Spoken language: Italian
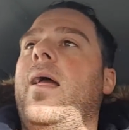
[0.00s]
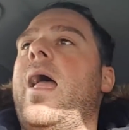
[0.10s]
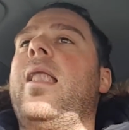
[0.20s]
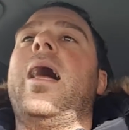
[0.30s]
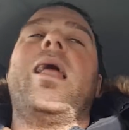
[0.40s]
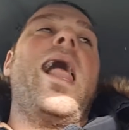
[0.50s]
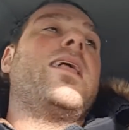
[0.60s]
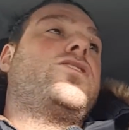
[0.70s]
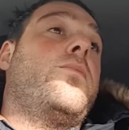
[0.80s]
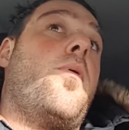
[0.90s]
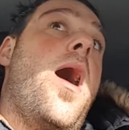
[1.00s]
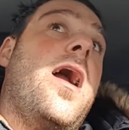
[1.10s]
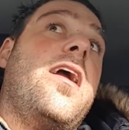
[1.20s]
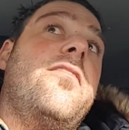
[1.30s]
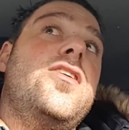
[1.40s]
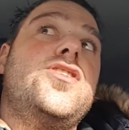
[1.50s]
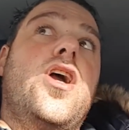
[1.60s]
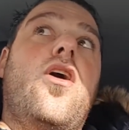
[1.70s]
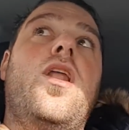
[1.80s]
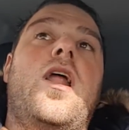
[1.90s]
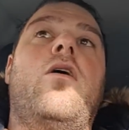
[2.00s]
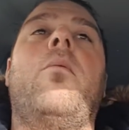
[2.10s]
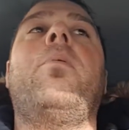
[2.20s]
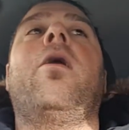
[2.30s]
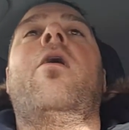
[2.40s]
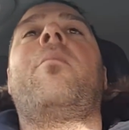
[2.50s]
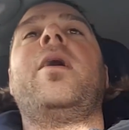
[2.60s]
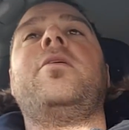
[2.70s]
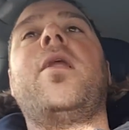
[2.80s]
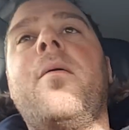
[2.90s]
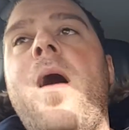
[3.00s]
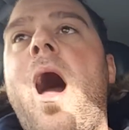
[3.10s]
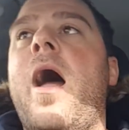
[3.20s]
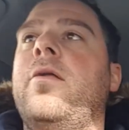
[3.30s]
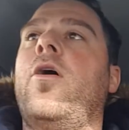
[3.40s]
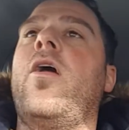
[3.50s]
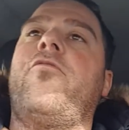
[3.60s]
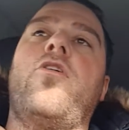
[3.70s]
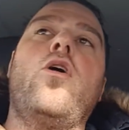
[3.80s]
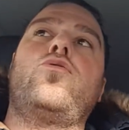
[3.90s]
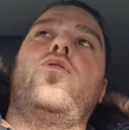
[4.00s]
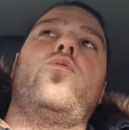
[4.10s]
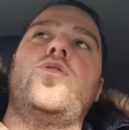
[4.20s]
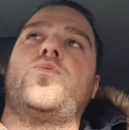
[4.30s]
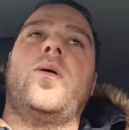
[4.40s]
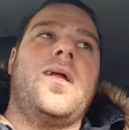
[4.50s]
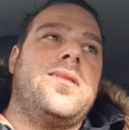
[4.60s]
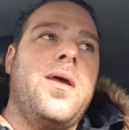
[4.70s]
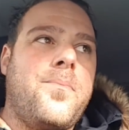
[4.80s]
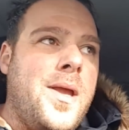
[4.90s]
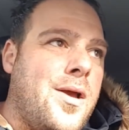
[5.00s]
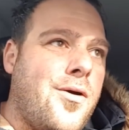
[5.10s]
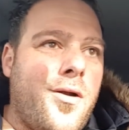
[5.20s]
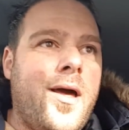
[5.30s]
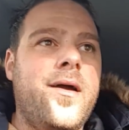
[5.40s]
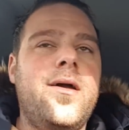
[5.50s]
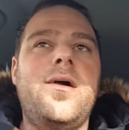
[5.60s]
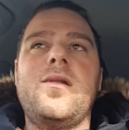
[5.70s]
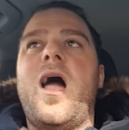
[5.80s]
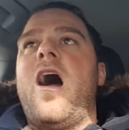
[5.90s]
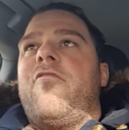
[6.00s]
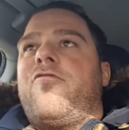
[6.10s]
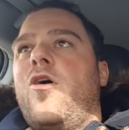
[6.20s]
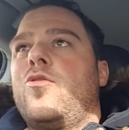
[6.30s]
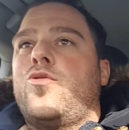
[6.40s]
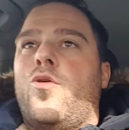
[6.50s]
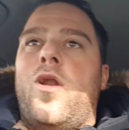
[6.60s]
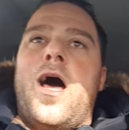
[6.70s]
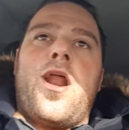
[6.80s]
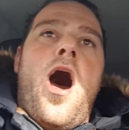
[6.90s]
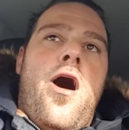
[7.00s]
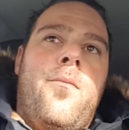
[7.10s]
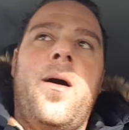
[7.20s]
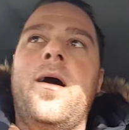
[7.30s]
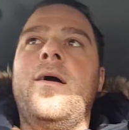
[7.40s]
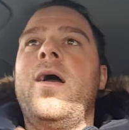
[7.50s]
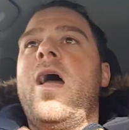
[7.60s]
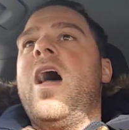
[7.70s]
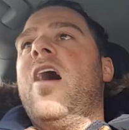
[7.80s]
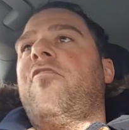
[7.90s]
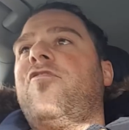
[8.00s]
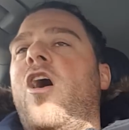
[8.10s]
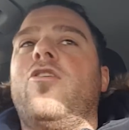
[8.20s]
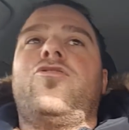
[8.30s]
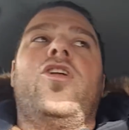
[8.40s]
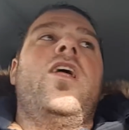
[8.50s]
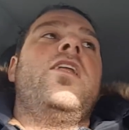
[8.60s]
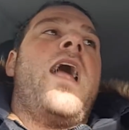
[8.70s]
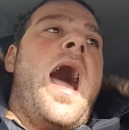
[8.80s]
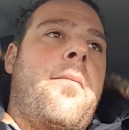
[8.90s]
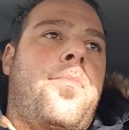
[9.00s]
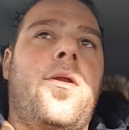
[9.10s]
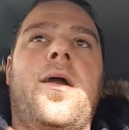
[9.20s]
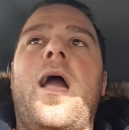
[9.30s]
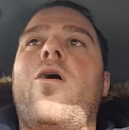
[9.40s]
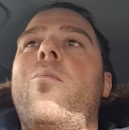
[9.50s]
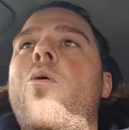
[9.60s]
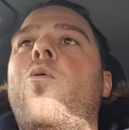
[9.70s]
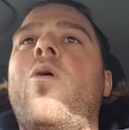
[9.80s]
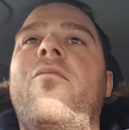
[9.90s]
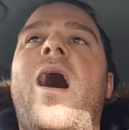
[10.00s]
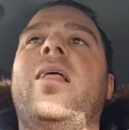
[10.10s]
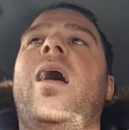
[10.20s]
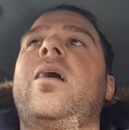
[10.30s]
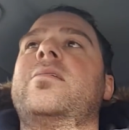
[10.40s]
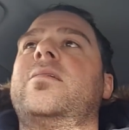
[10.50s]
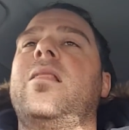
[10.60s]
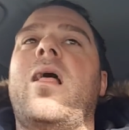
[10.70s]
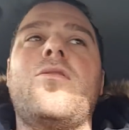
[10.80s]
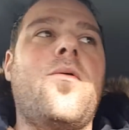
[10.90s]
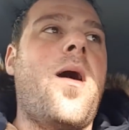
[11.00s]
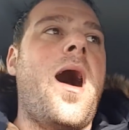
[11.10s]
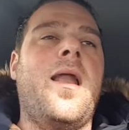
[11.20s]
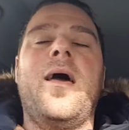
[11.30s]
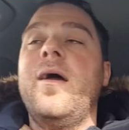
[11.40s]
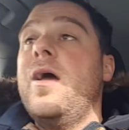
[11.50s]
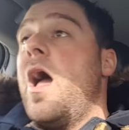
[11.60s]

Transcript: e la Lazio può anche vincere con la Roma, però mai dire mai, non affrontano due squadrette piccole, affrontano la Roma e affrontano il Napoli, che comunque vada, anche se sta andando male,